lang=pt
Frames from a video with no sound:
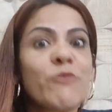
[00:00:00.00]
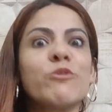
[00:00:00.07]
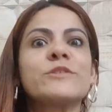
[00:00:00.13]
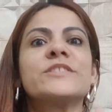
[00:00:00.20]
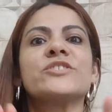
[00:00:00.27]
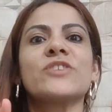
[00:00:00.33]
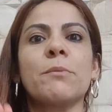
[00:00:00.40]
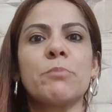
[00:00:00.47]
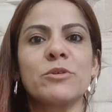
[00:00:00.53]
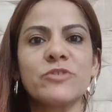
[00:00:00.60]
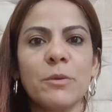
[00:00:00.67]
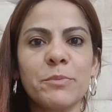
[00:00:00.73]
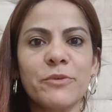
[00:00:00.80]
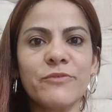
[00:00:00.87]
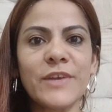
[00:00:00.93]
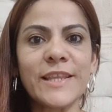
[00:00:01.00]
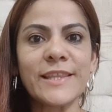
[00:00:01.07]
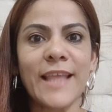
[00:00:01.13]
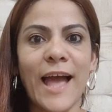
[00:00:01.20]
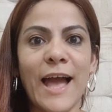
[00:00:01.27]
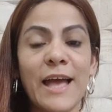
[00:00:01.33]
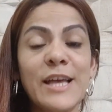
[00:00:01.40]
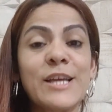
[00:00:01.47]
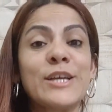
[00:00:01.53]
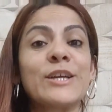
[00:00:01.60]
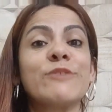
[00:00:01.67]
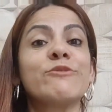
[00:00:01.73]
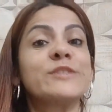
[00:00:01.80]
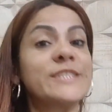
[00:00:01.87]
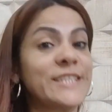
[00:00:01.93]
você já pode aproveitar
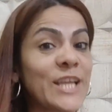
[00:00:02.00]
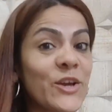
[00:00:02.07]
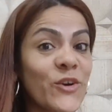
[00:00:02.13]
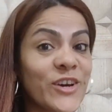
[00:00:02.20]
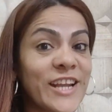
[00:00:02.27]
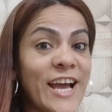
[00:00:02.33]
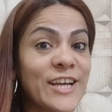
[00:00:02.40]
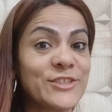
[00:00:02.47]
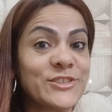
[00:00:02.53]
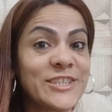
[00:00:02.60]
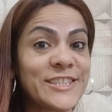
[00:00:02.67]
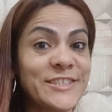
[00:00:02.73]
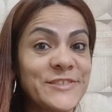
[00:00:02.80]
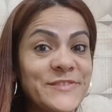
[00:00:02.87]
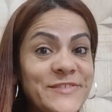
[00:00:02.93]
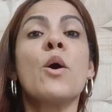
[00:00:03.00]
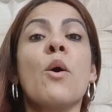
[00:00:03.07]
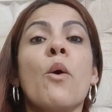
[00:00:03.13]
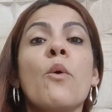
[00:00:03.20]
você tem coragem?